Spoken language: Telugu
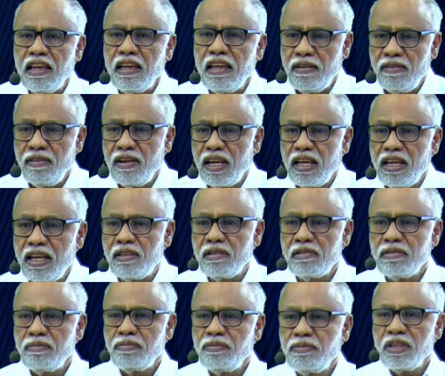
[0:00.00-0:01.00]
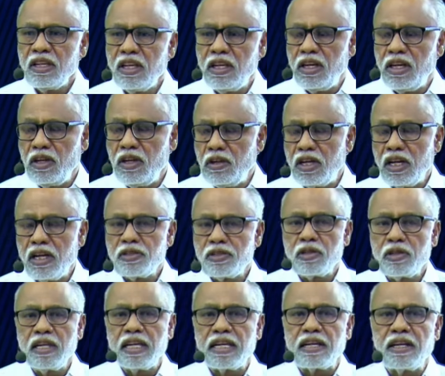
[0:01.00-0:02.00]
ఏమీ లేదు ఈ రెండు
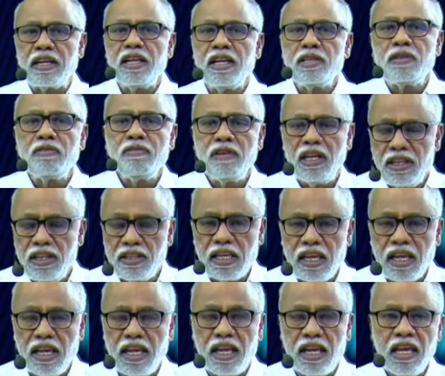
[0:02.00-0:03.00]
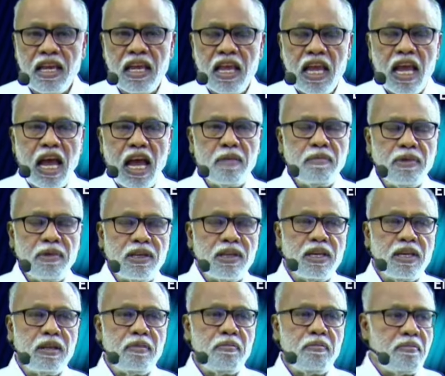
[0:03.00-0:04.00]
కాసులు ఇక్కడ వేసి వెళితే
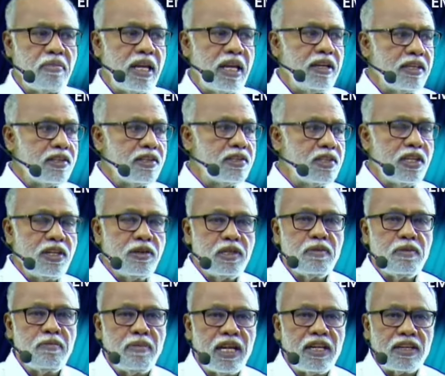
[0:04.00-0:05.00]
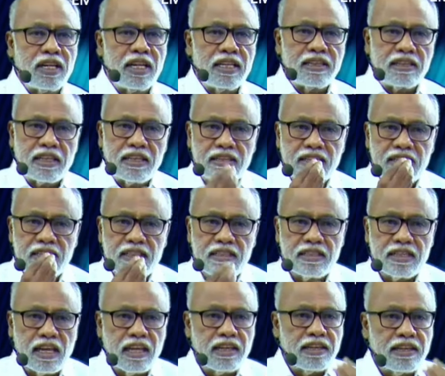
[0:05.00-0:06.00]
ఆమెకి బయట చర్చి బయట వెళ్తే
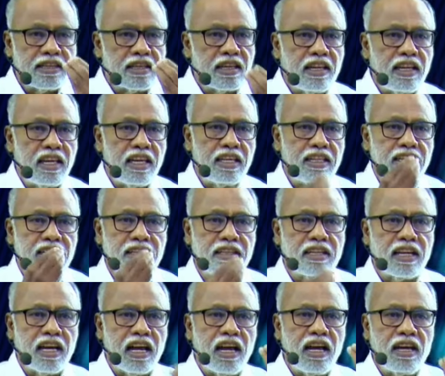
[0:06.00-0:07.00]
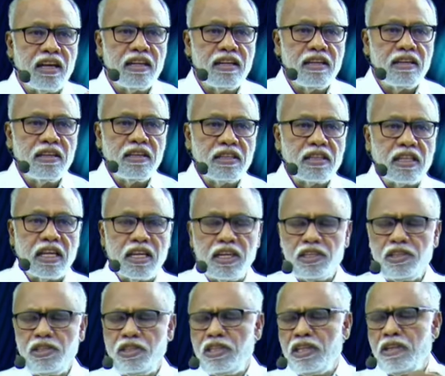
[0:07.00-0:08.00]
తినటానికి లేదు ఇంకా తన
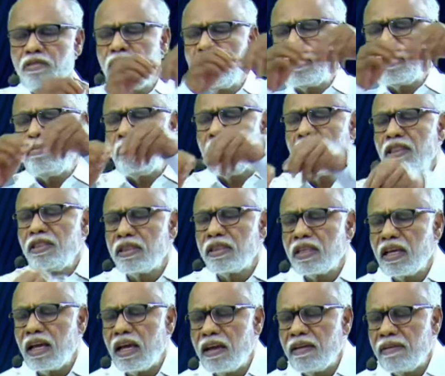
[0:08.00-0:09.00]
జీవనం అంతా